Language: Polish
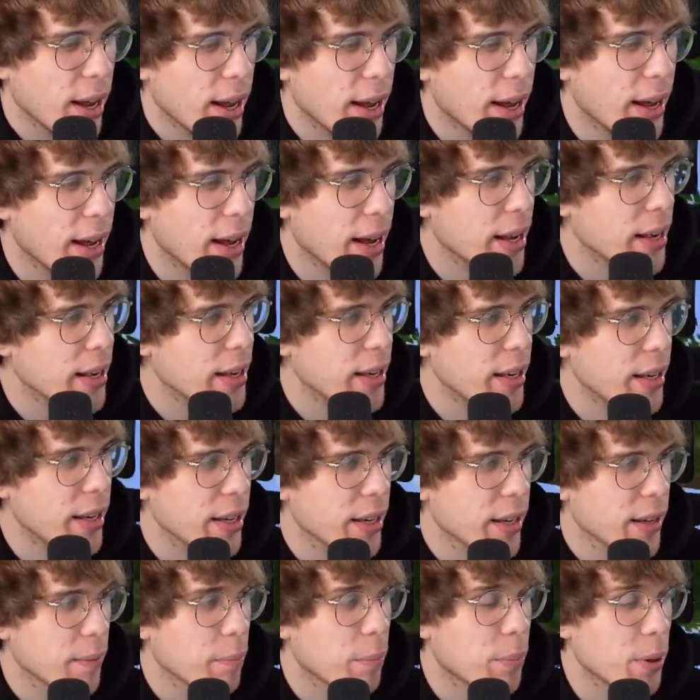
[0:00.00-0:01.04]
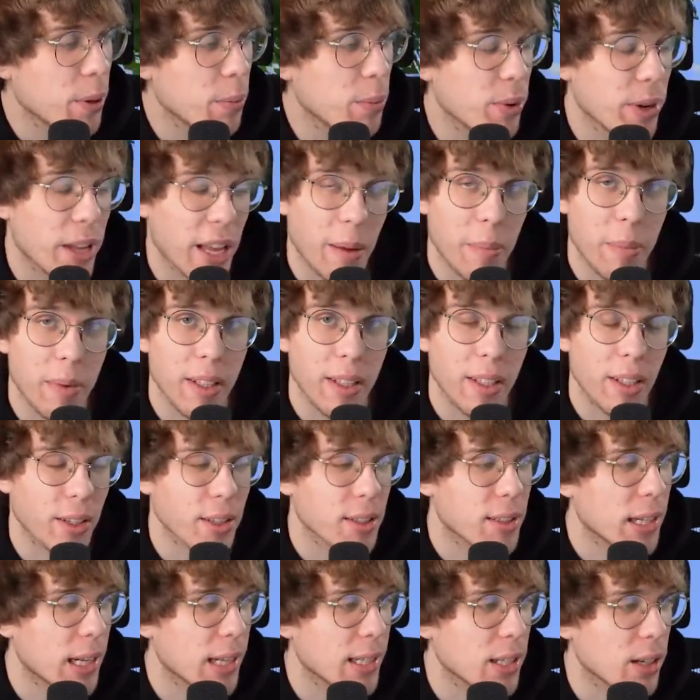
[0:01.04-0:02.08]
E, I próbujemy
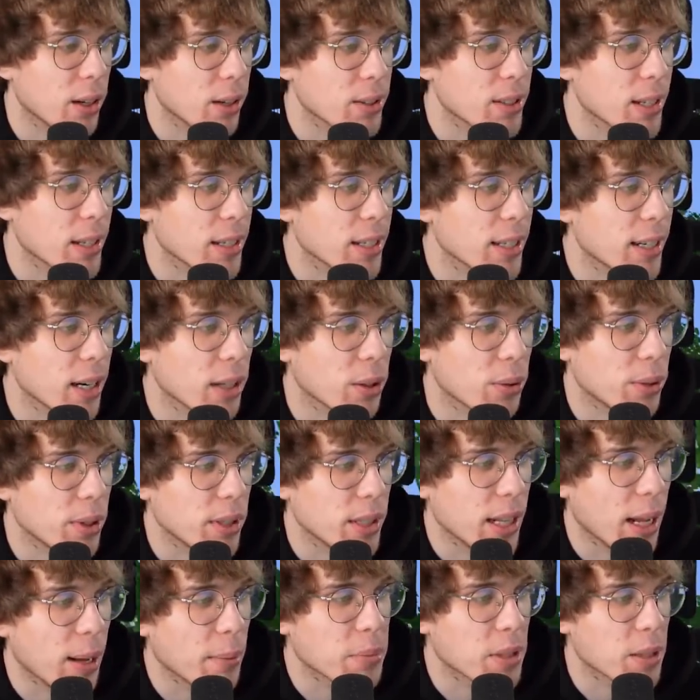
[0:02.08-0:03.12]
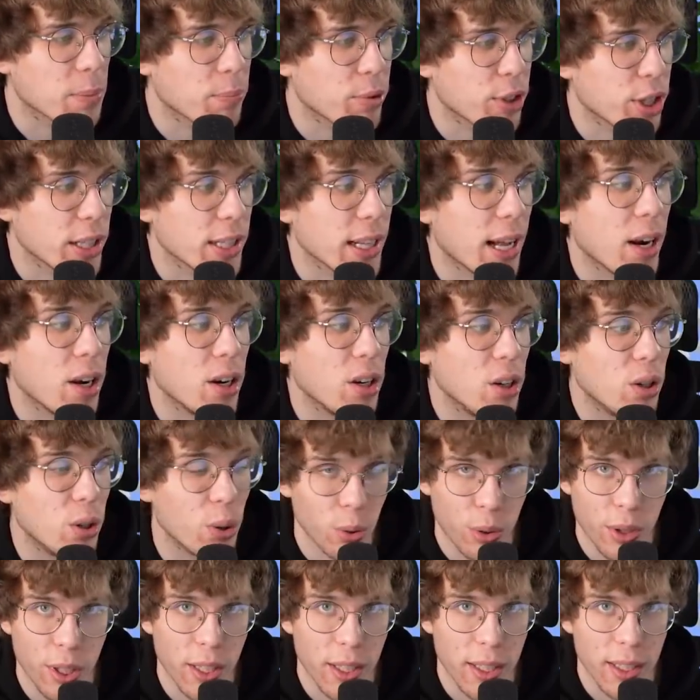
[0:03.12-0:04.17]
dostać osadnika, który nam sprzeda
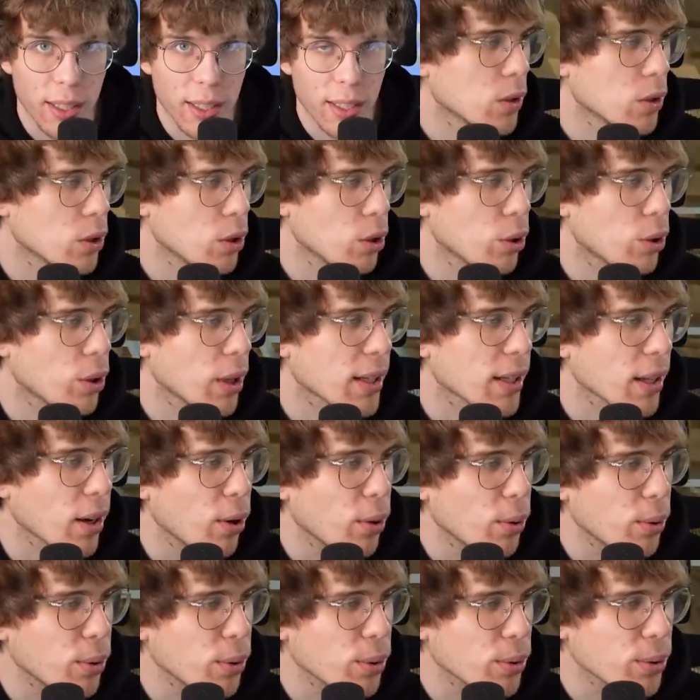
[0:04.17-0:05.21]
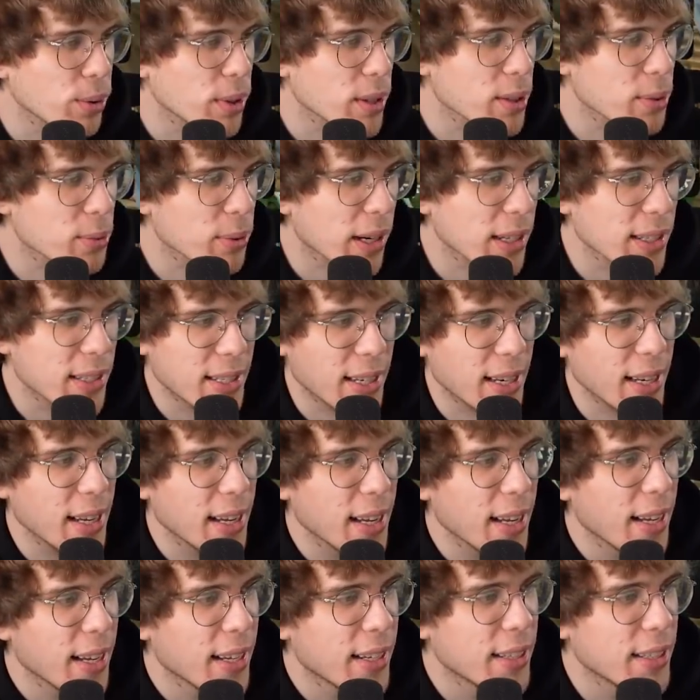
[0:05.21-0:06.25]
looting. Co to, to? O, tu jest, słuchajcie,
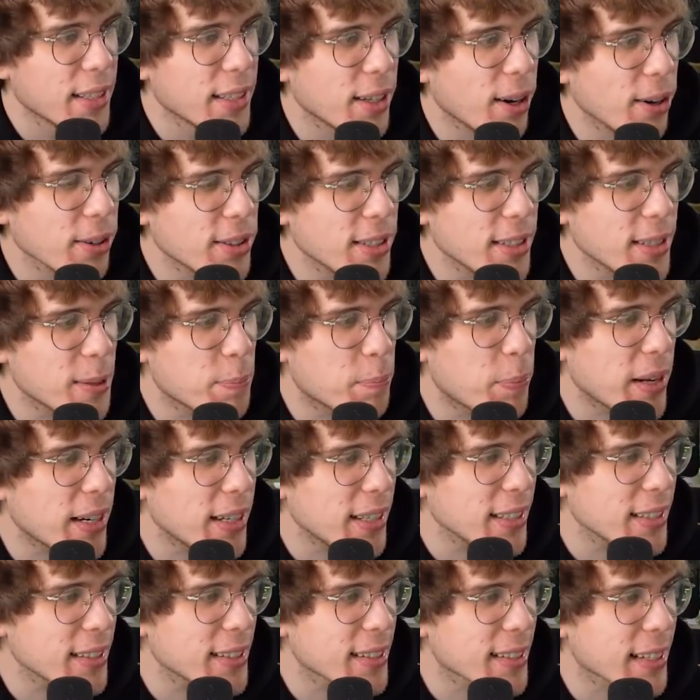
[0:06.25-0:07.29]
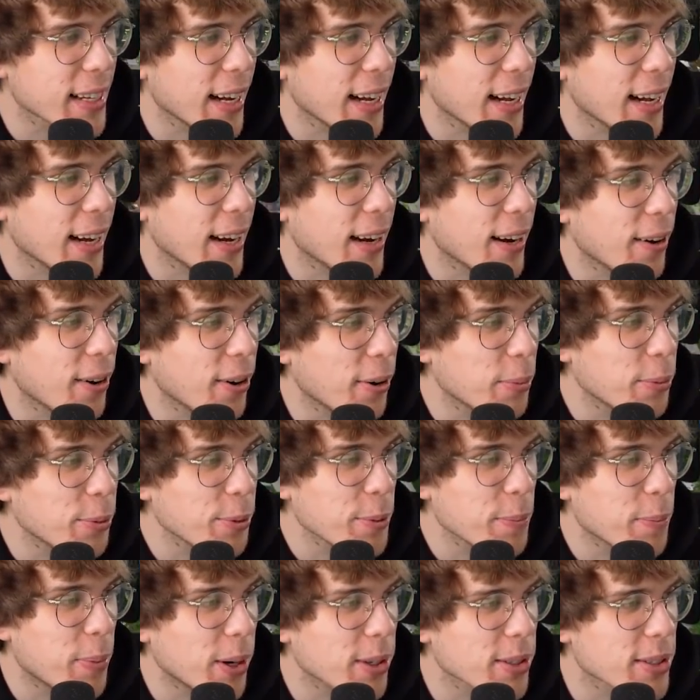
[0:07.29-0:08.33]
rodzic perliska. O
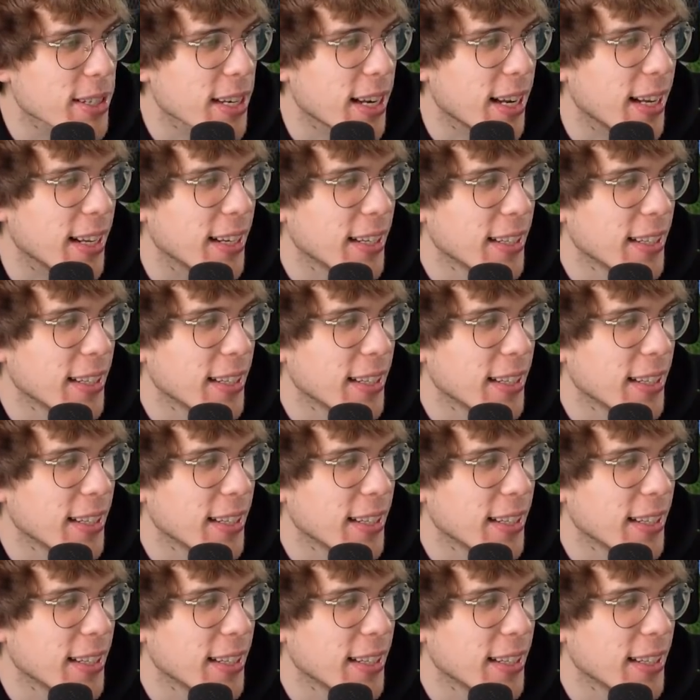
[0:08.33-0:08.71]
mój Boże.